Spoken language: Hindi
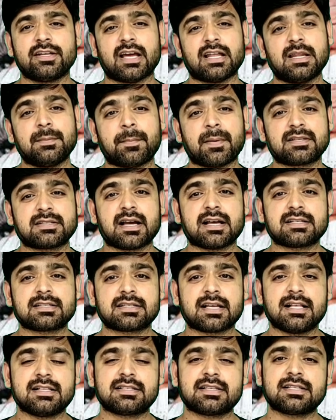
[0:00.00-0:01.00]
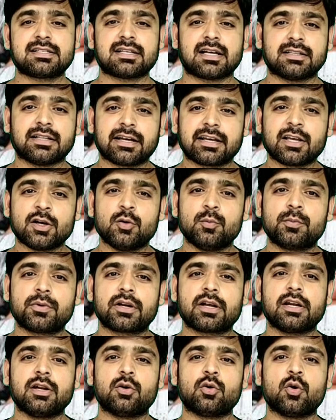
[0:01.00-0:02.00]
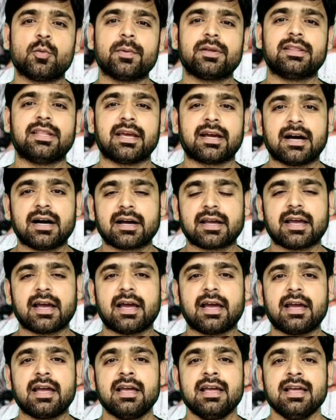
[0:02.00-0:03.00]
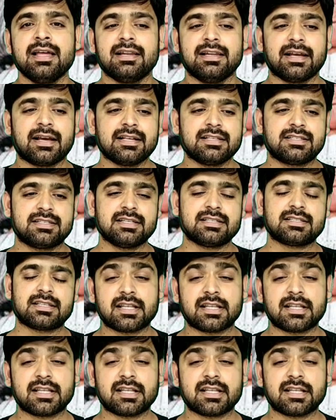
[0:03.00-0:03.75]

यानी 50 साल से ज़्यादा की उम्र के लोगों में देखा गया है लेकिन जिस